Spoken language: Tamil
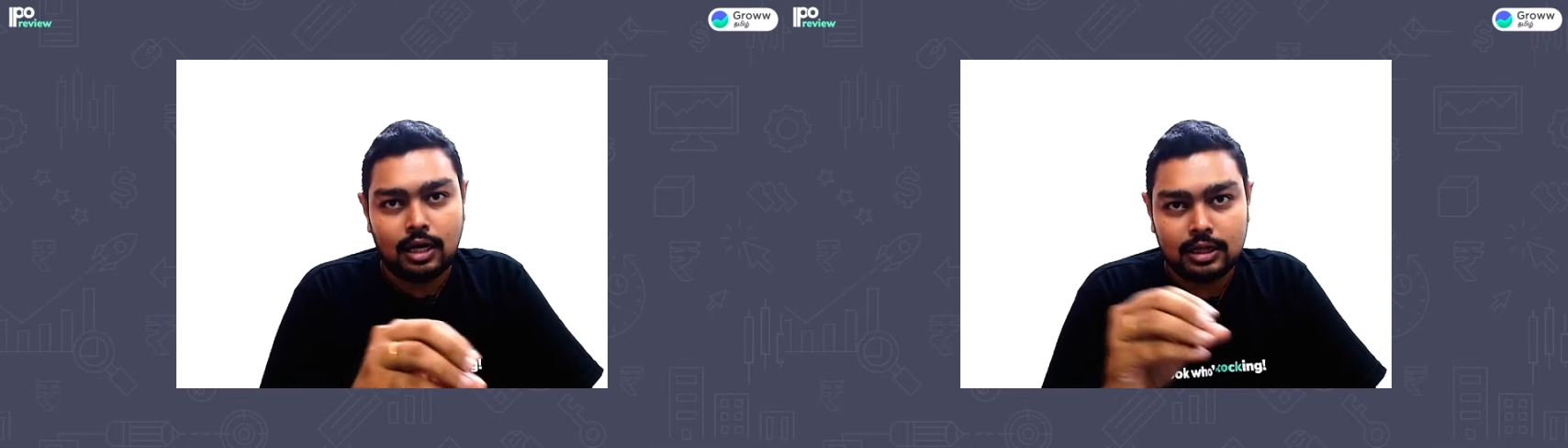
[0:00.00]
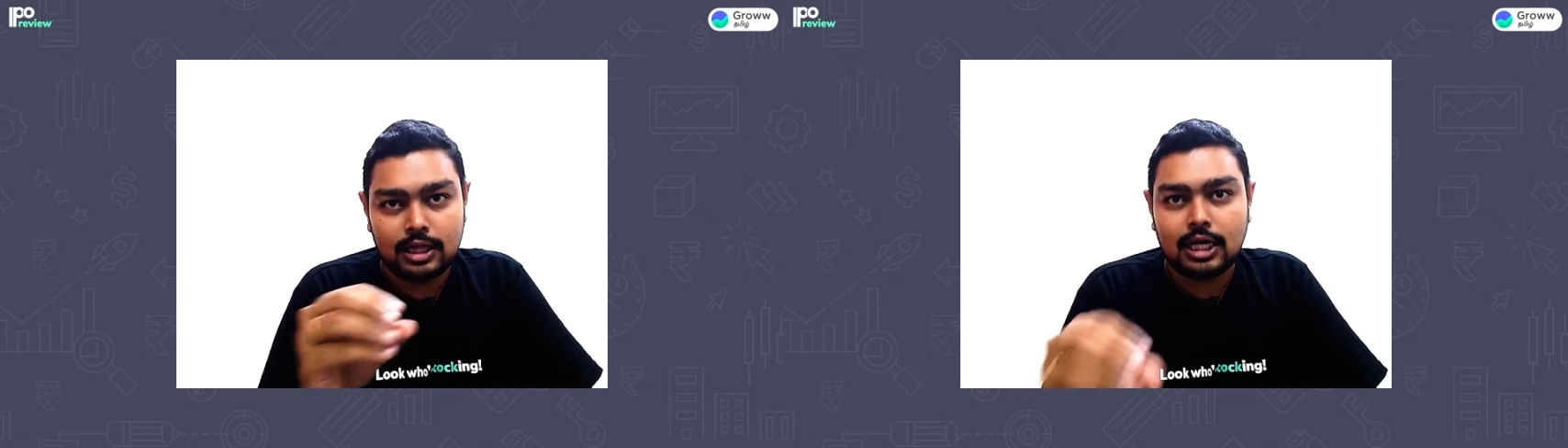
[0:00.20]

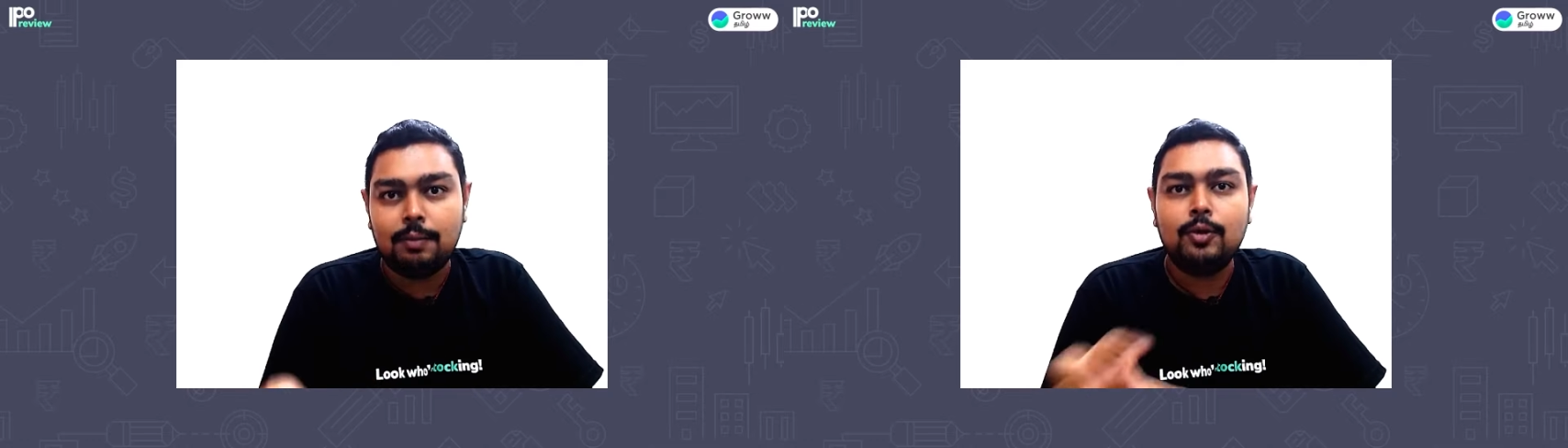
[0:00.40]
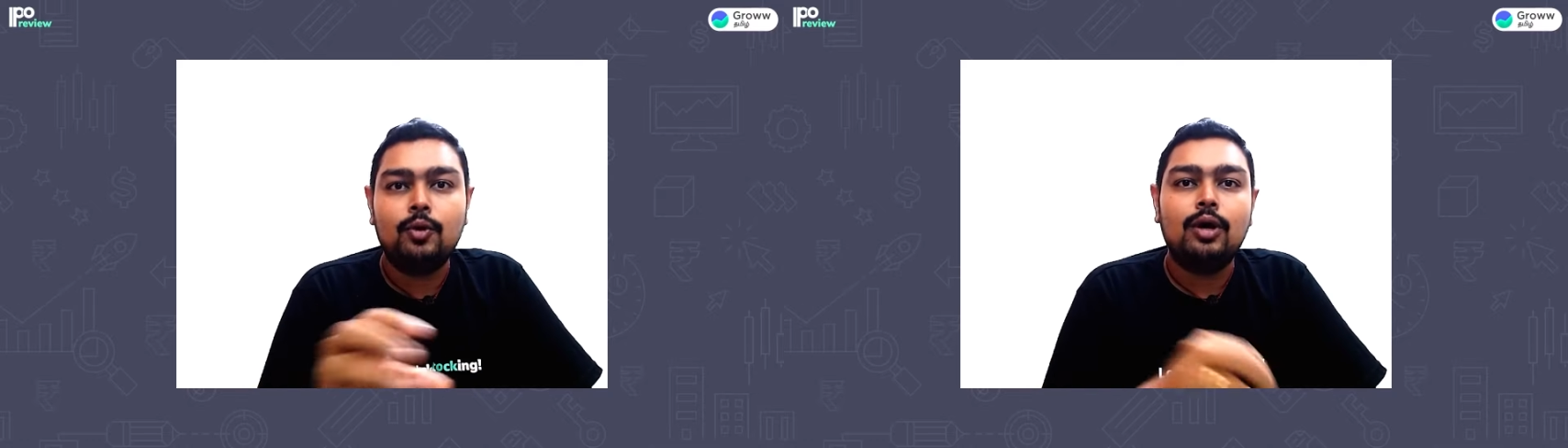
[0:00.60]
அந்த
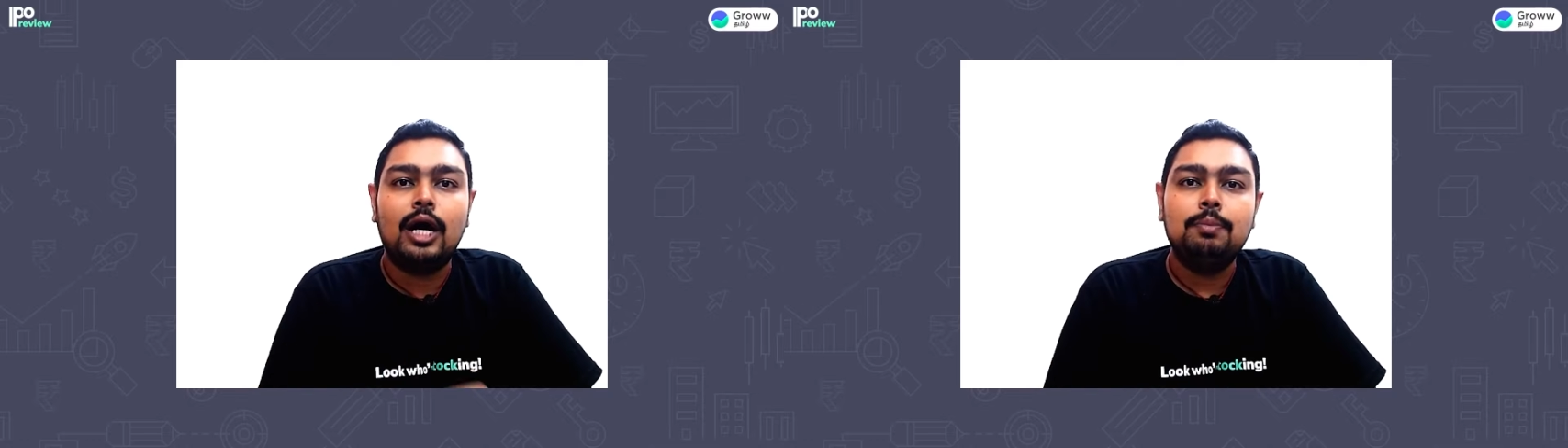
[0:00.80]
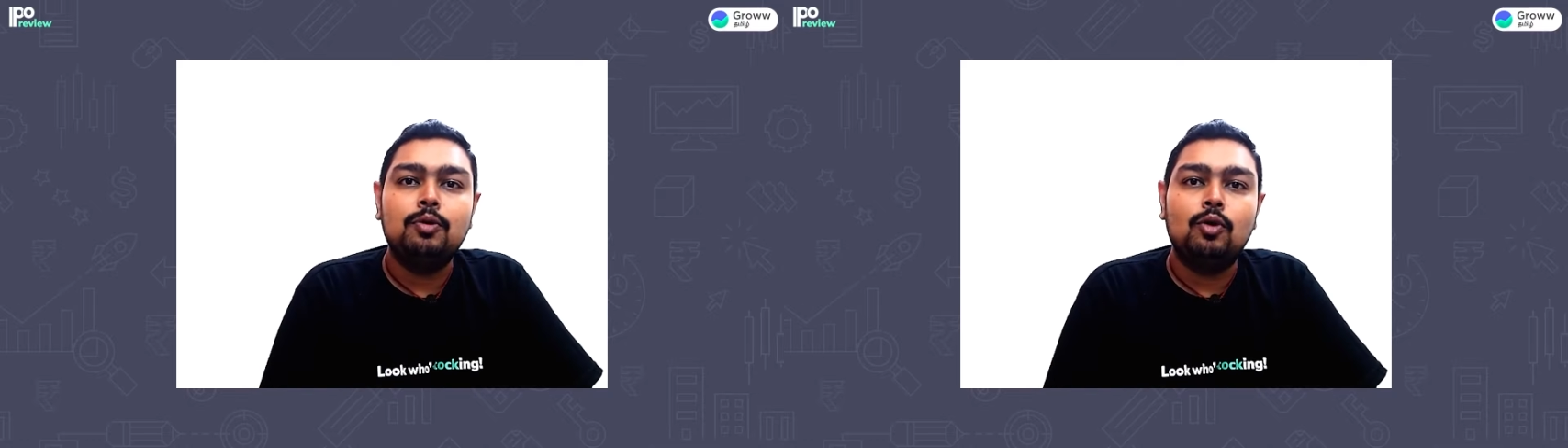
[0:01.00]
கம்பெனியோட
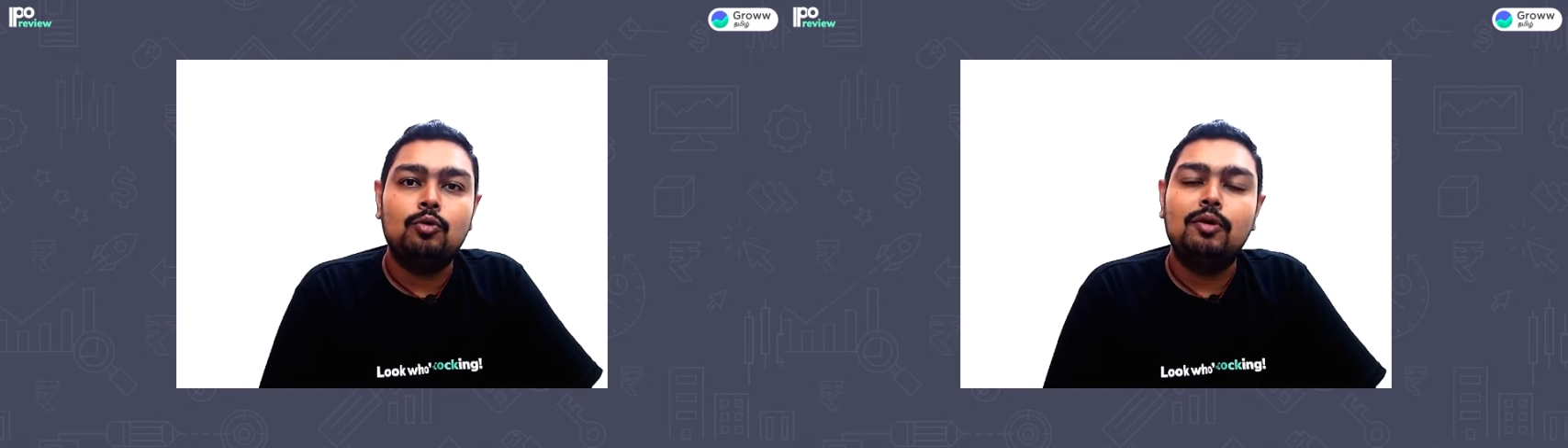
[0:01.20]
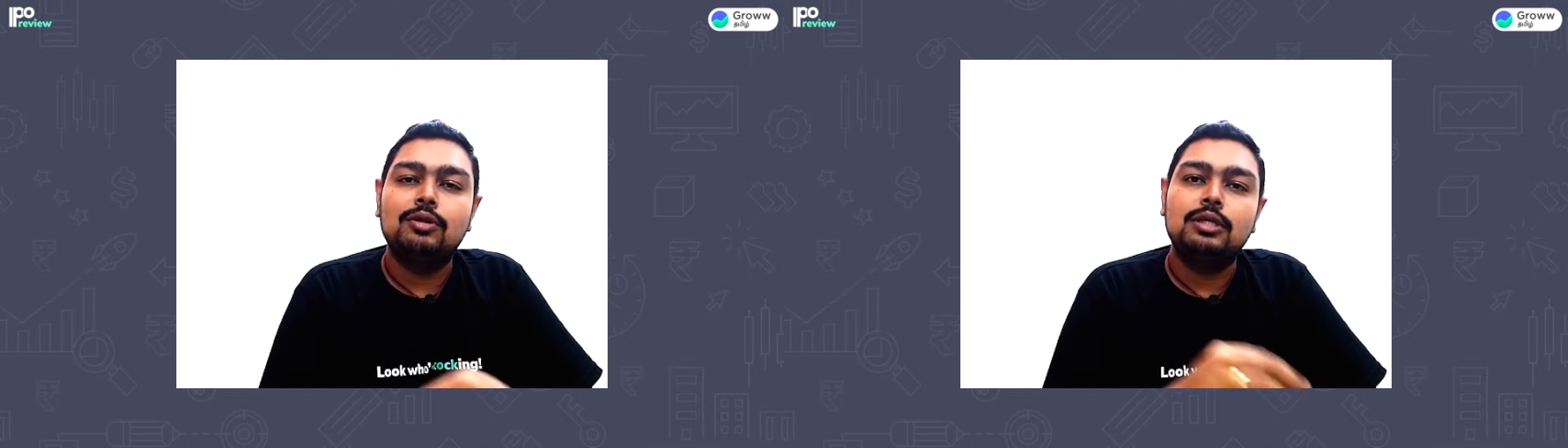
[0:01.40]

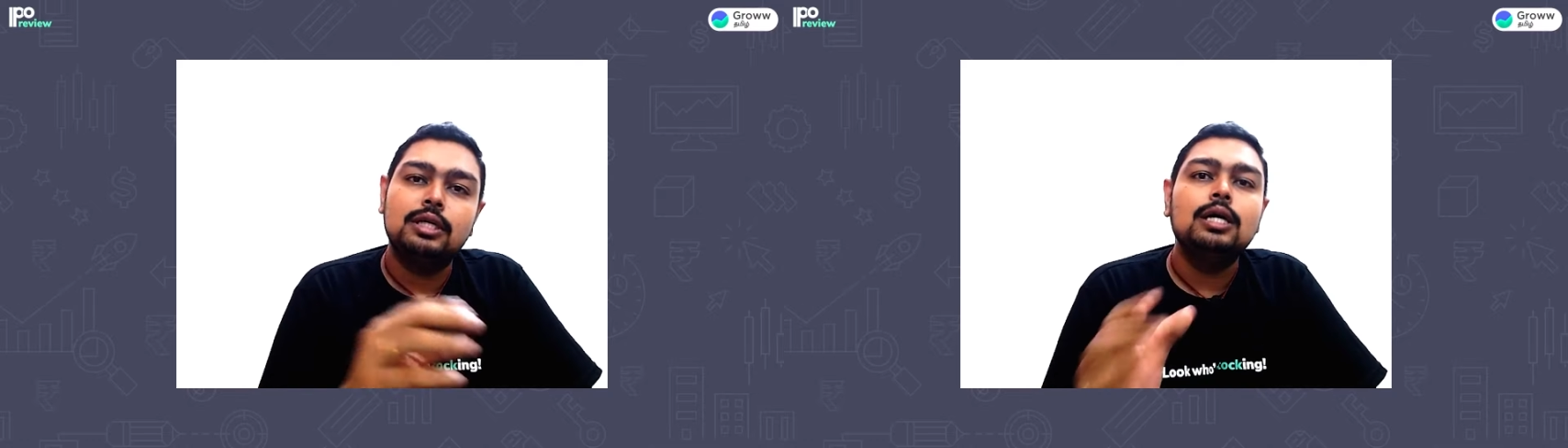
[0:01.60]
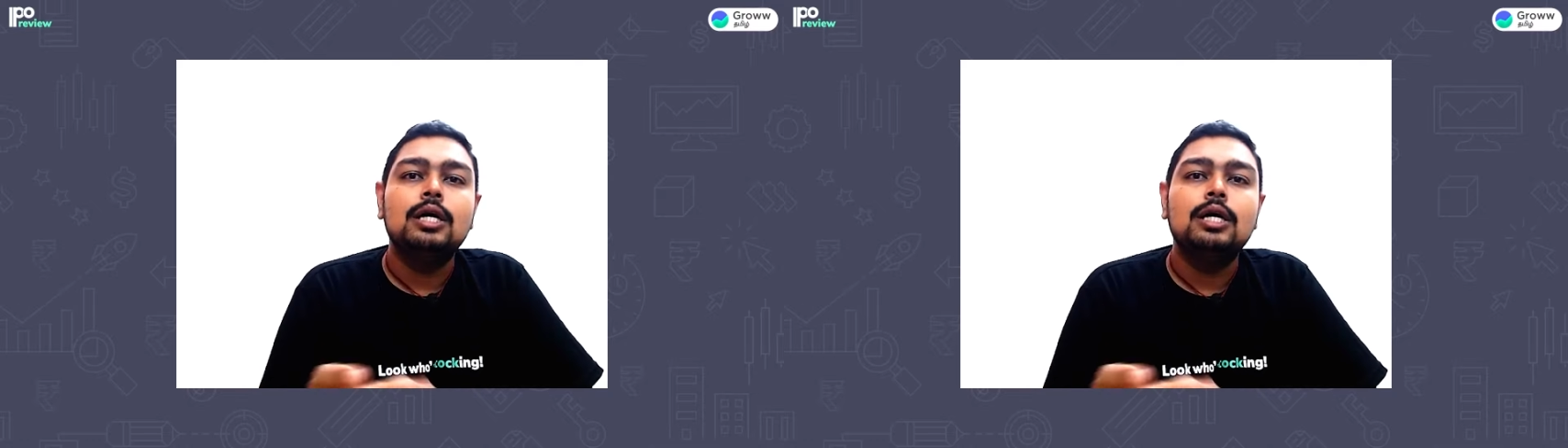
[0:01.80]
ஐபிஓவுமே வந்துட்டு